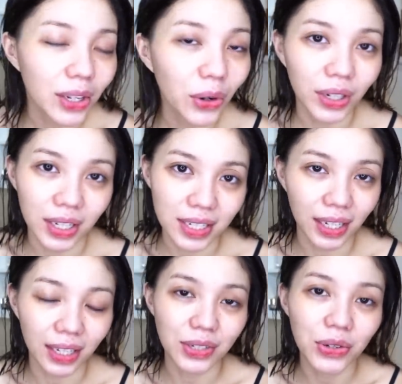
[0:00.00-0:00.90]
Hindi ako
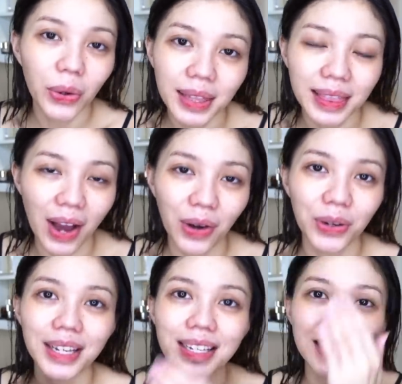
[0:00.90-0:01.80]
nagising. So, 8 na ako
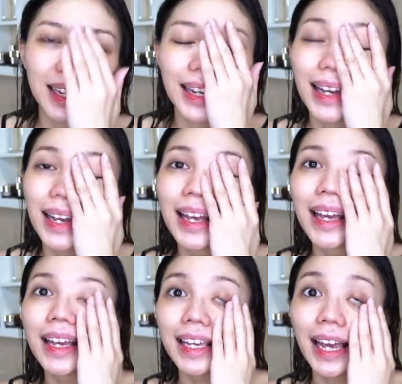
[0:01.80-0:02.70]
nagising.
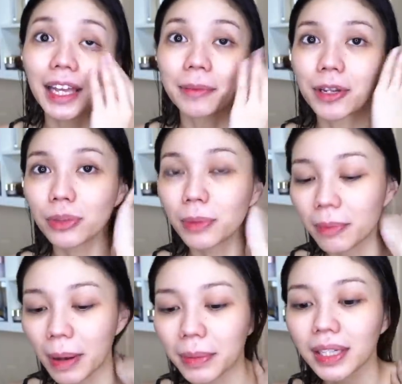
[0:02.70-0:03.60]
Kaya, medyo
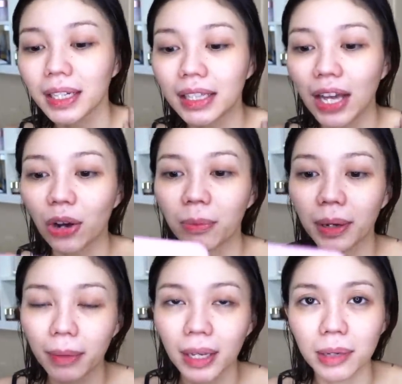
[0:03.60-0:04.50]
magmamadali na
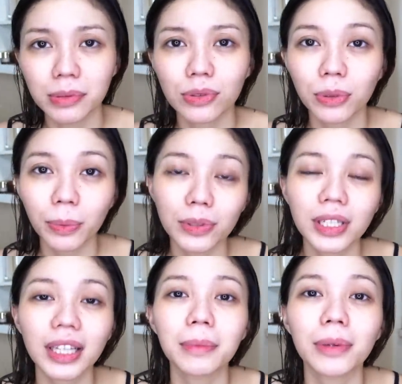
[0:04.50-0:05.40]
ako mag-makeup. So,
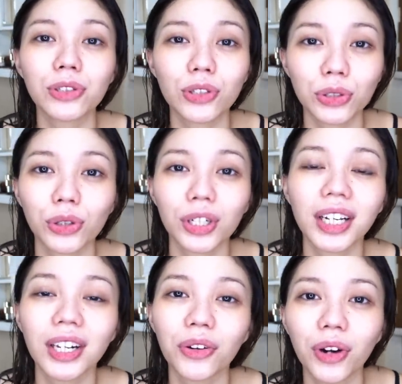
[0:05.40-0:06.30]
supposedly,
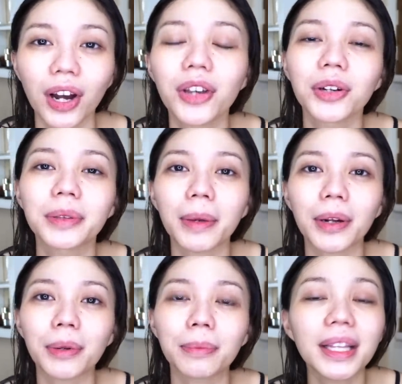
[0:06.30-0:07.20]
mag-tutorial ako ngayon.
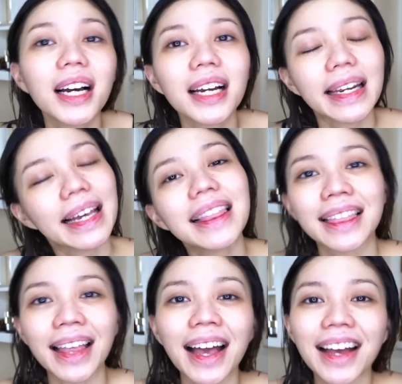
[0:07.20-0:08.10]
Pero, bilang late
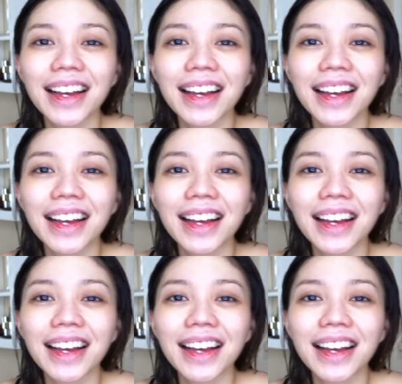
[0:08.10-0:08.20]
na.